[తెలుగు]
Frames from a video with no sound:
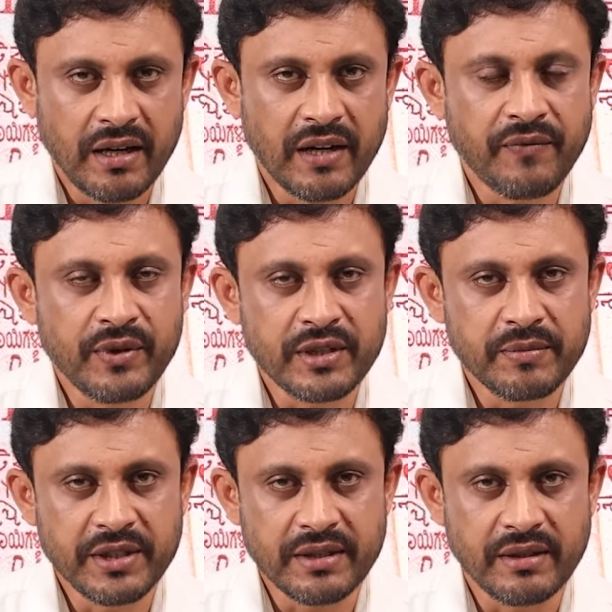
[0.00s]

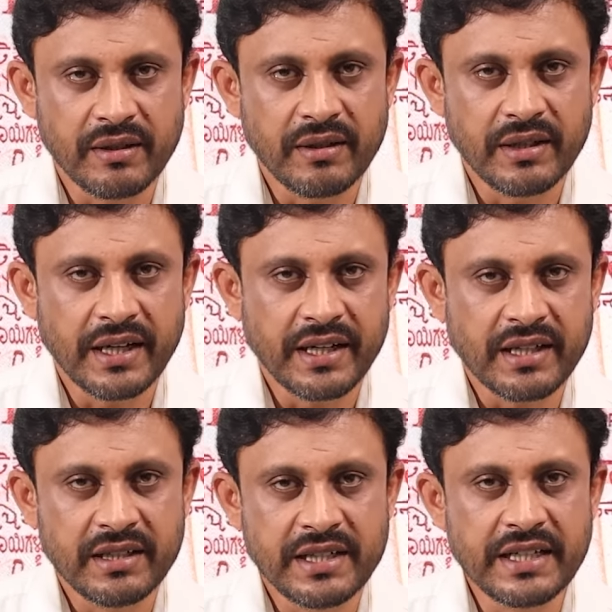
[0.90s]
ఎన్ఫోర్స్మెంట్
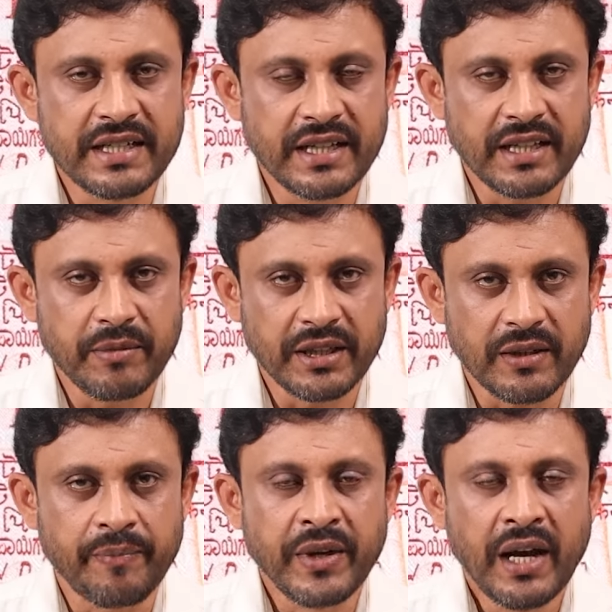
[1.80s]
డైరెక్ట్ జడ్జి అయితే
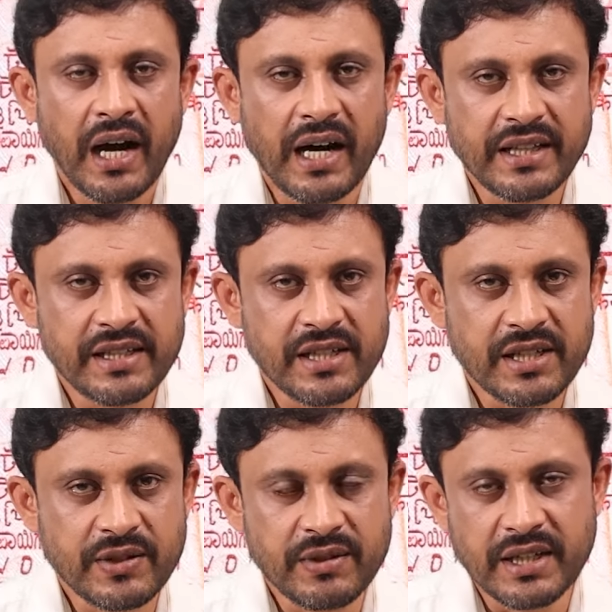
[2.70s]
మాత్రం
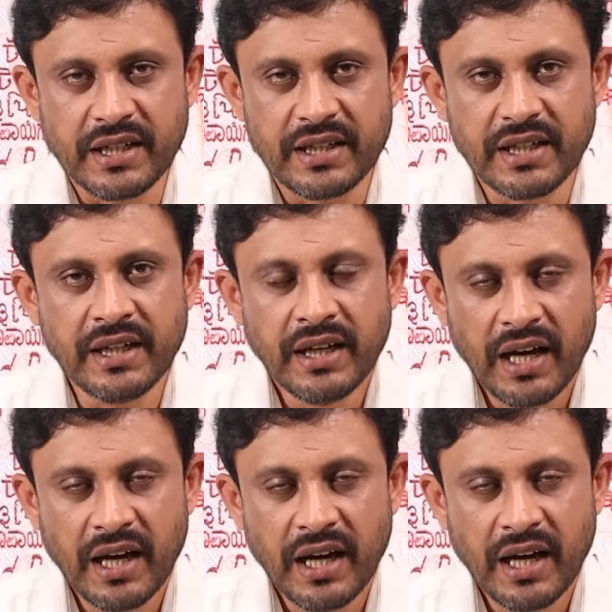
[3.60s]
ఆదేశించడం జరిగింది